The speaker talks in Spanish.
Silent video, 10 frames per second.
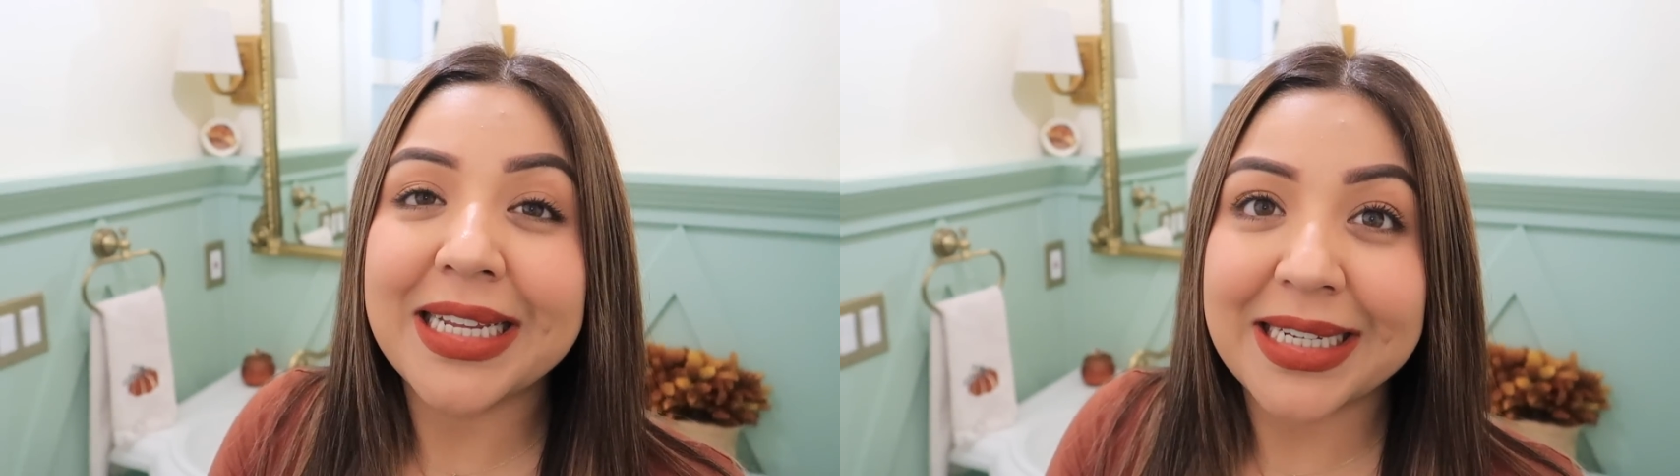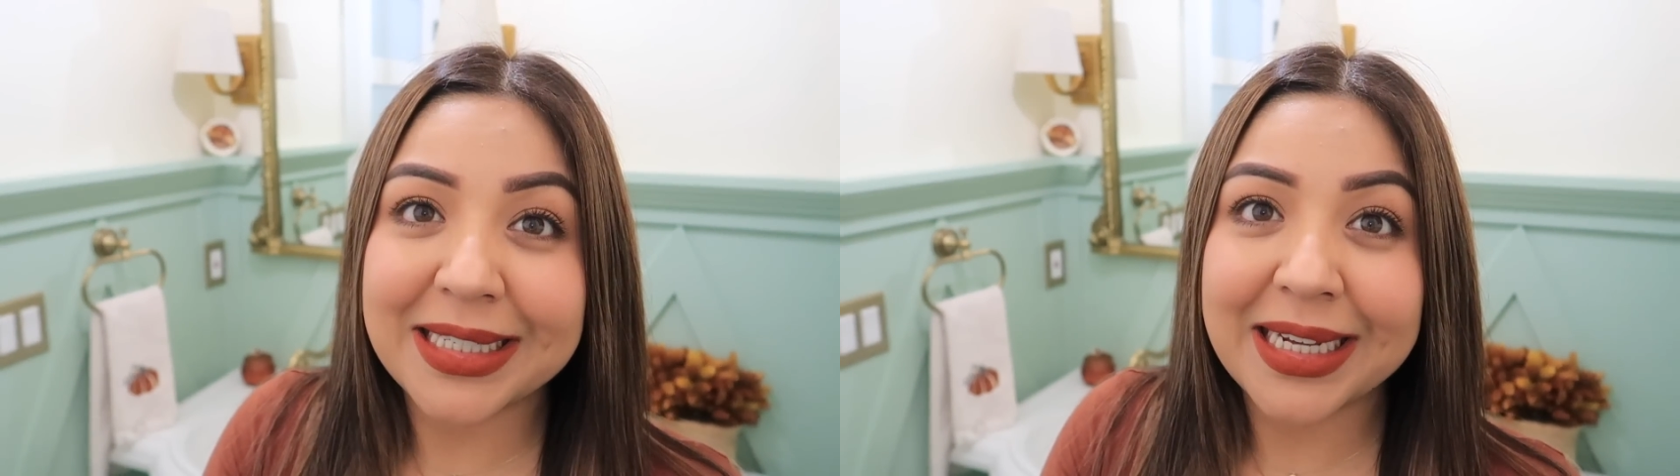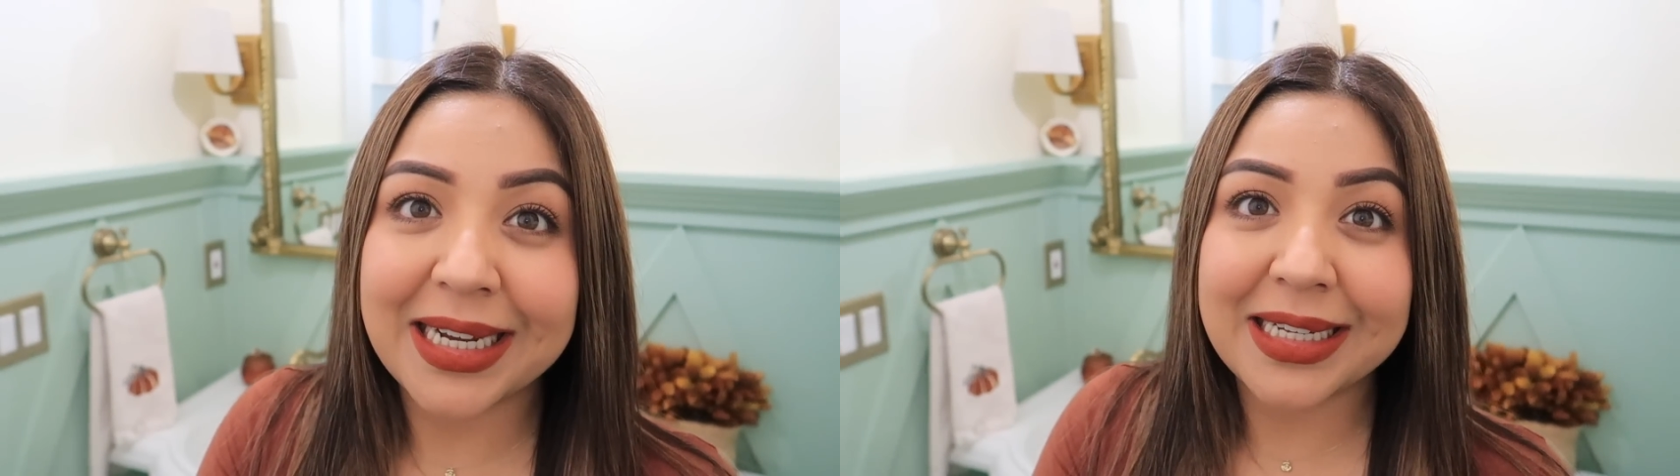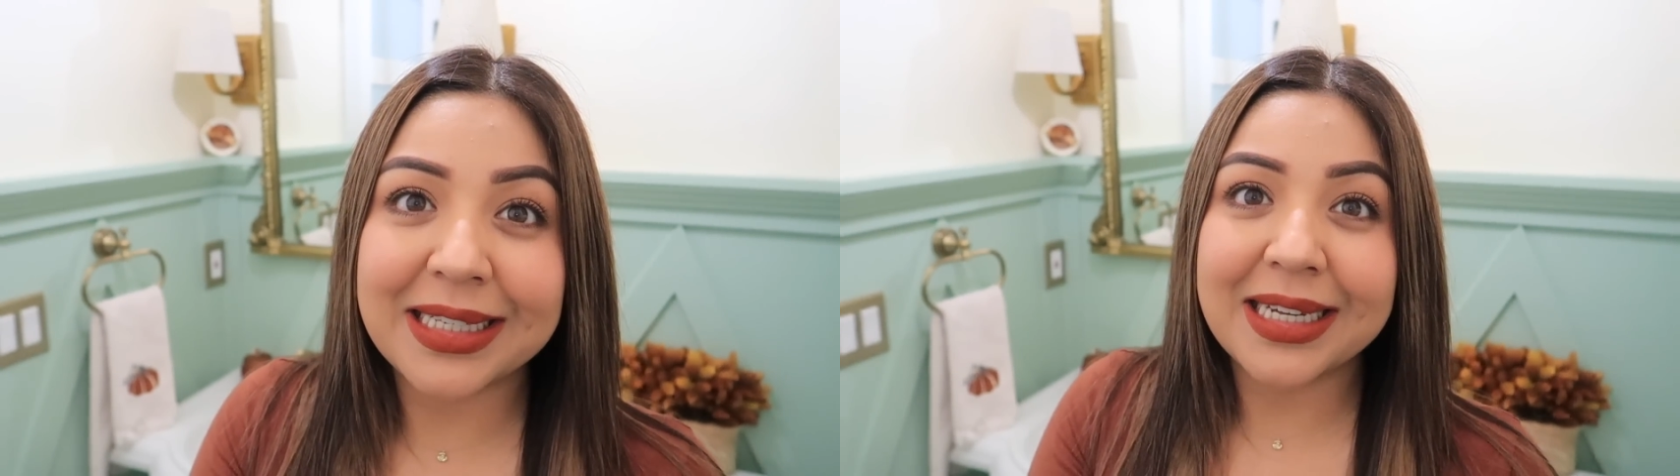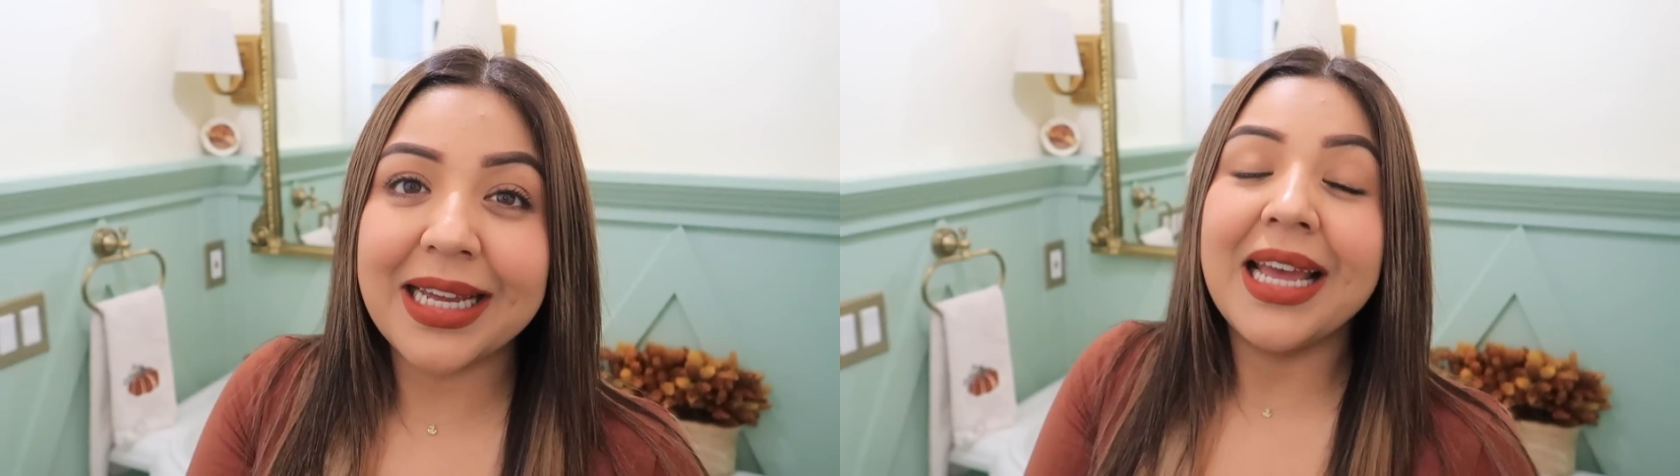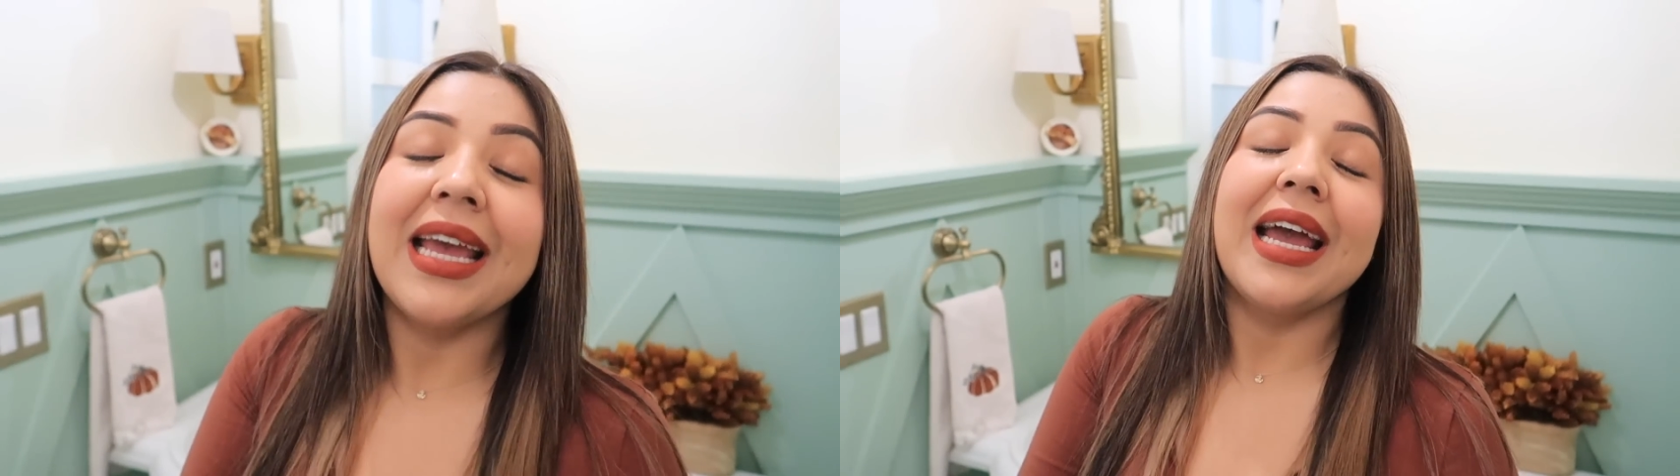en esta casa.